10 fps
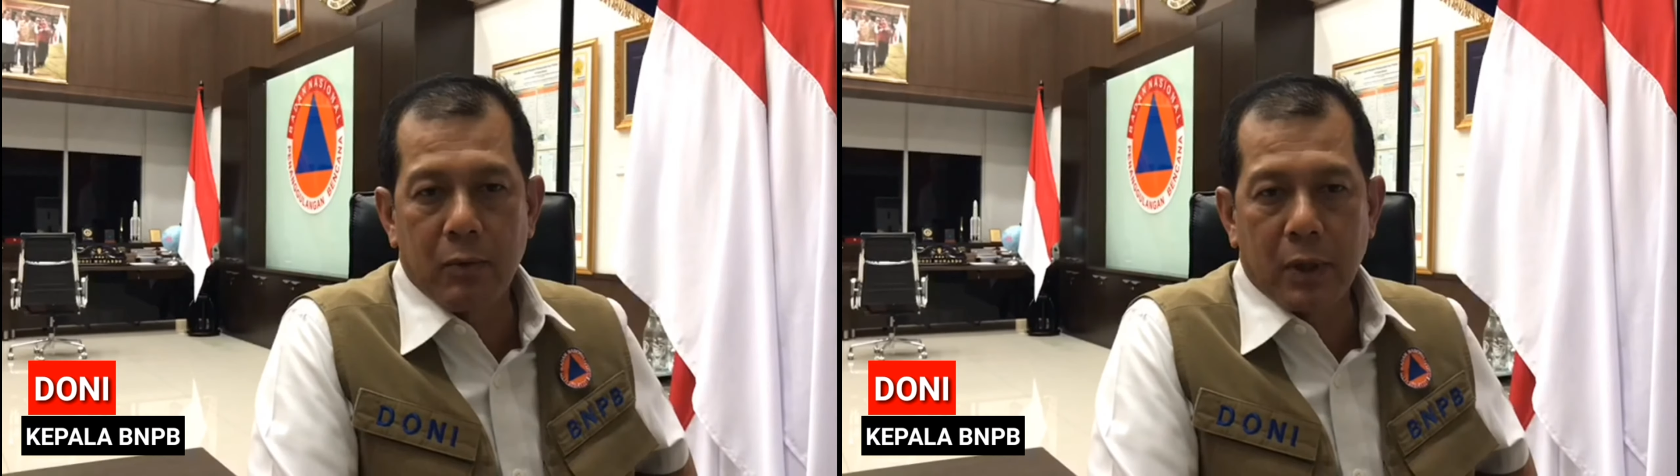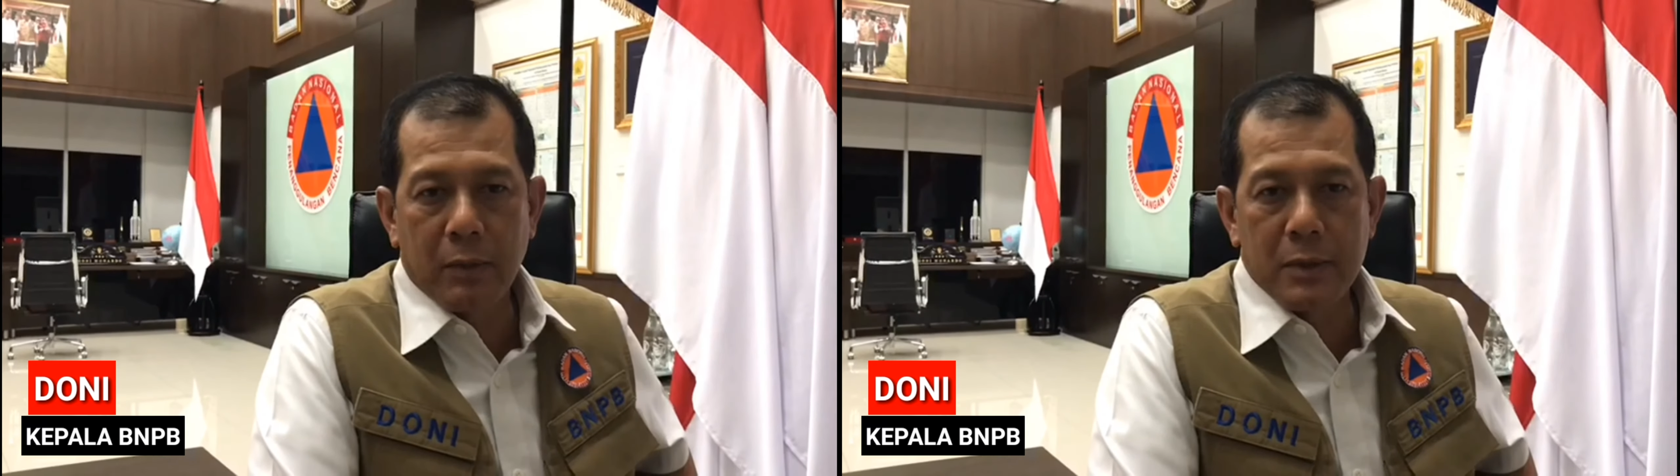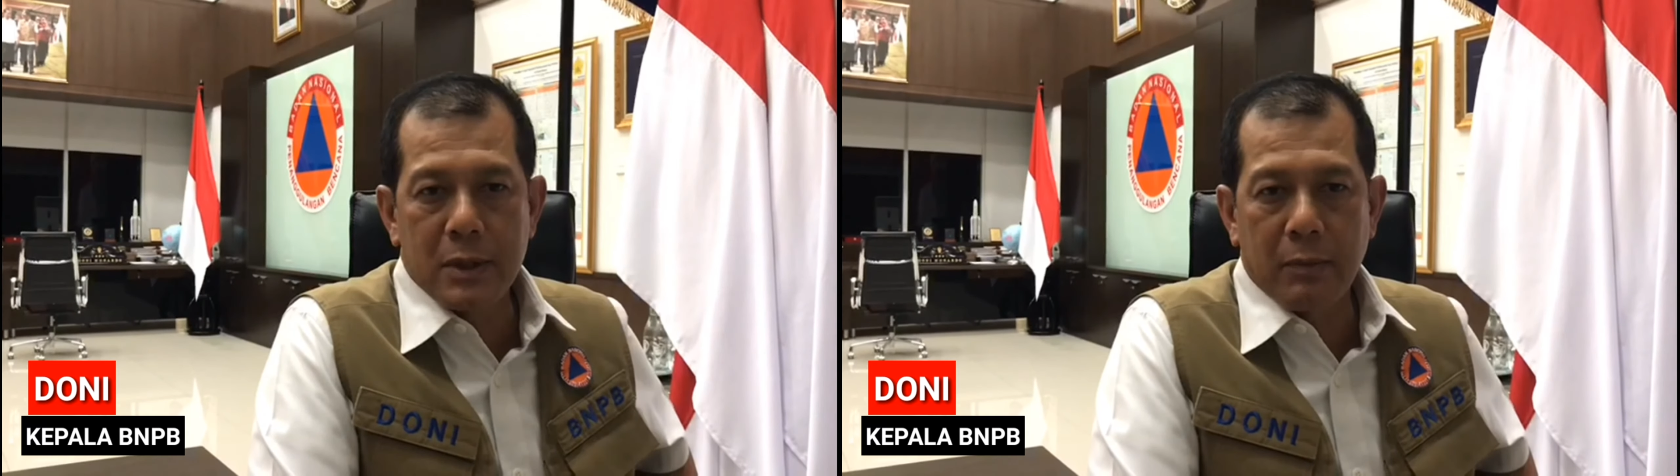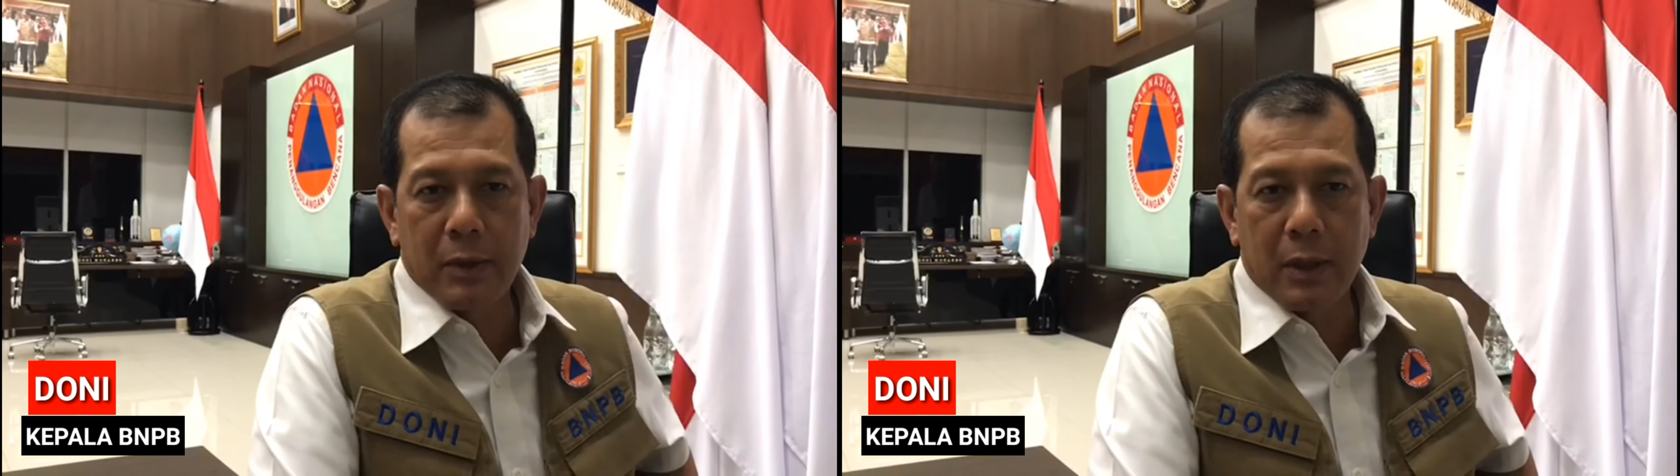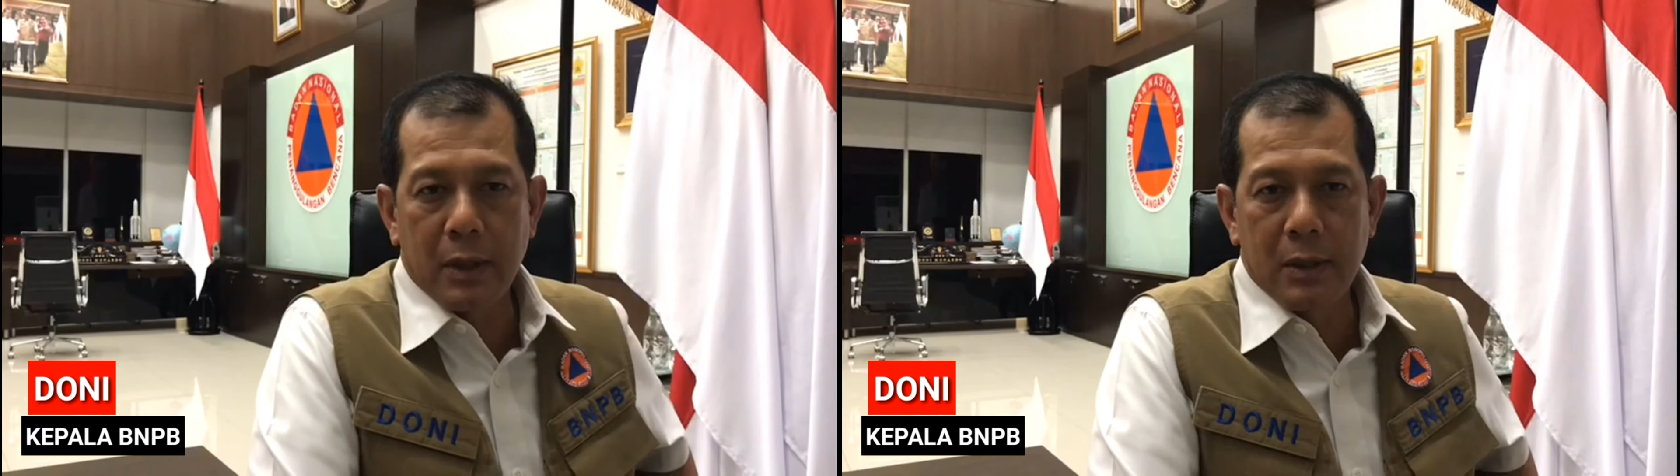mungkin bisa
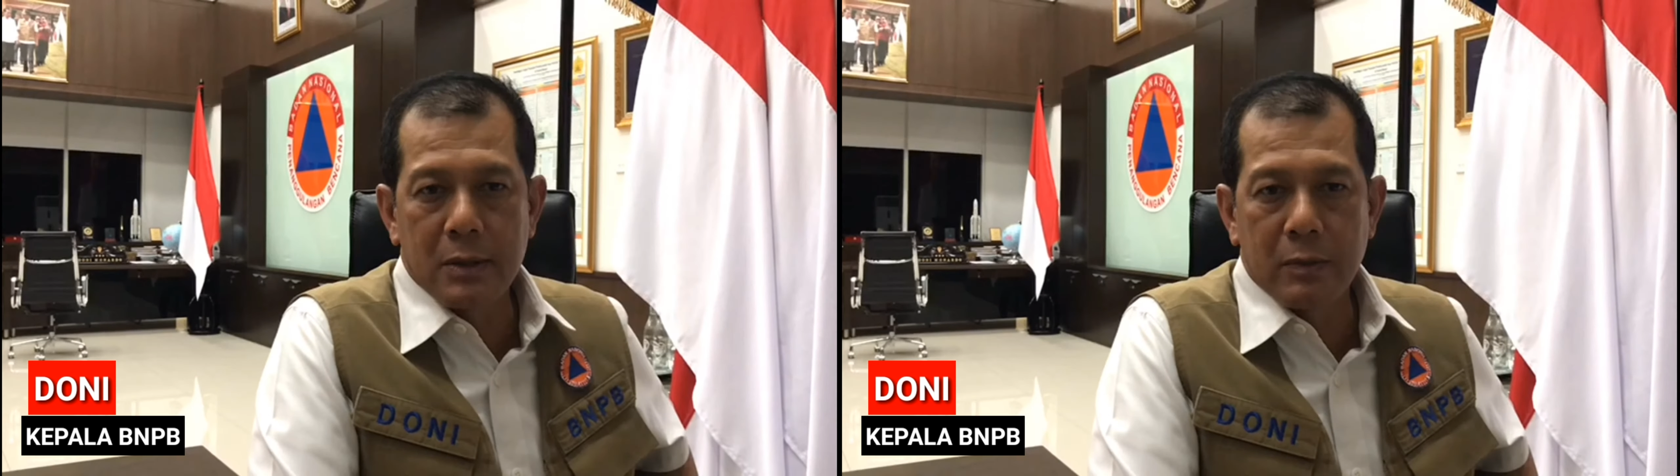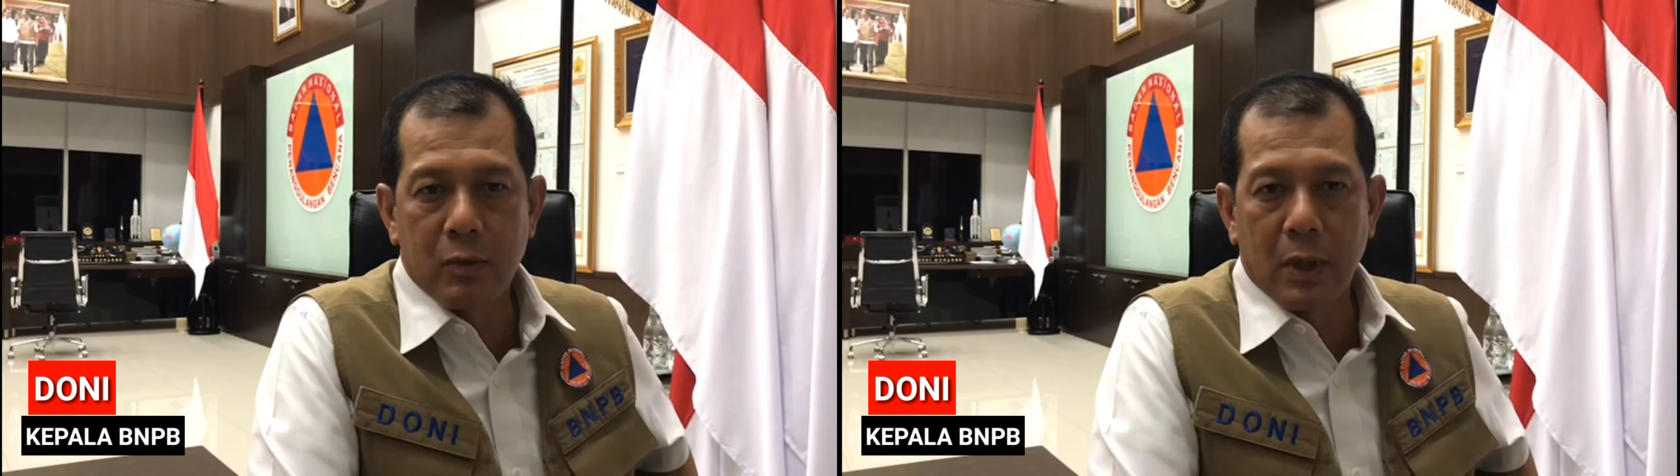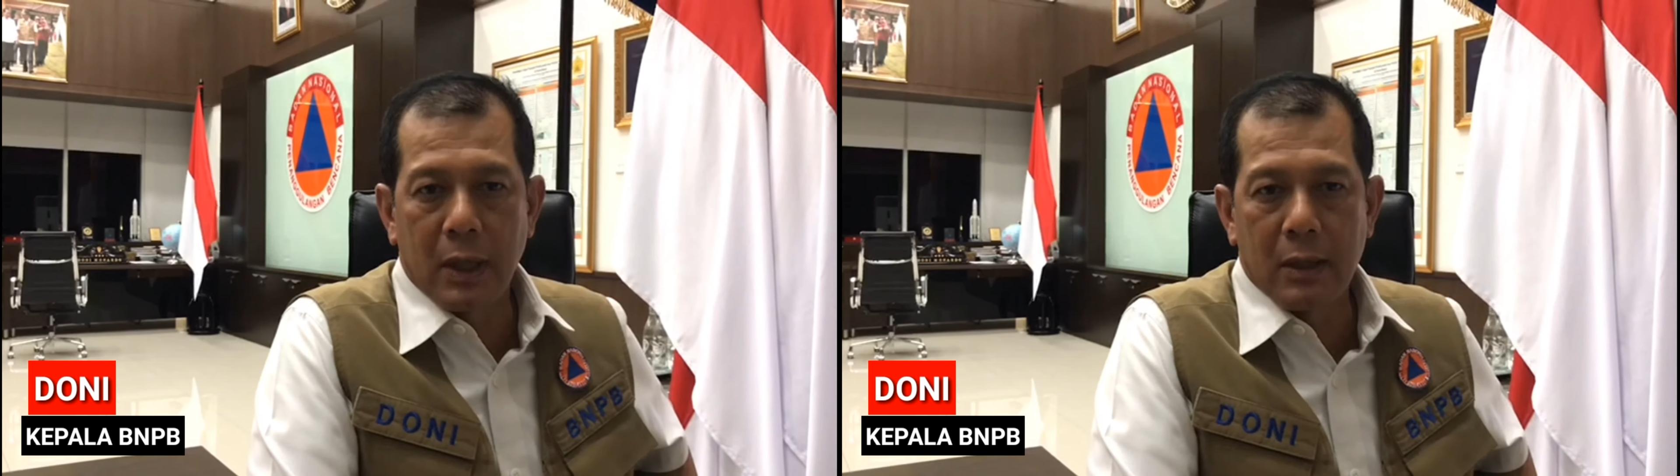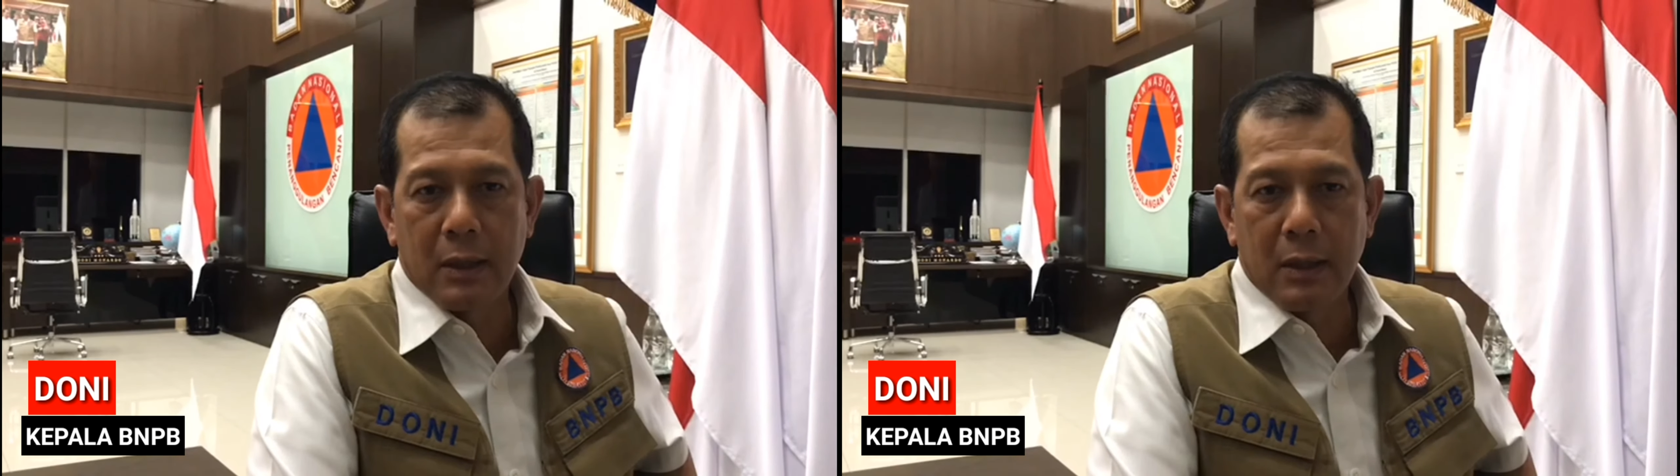menjadi sebuah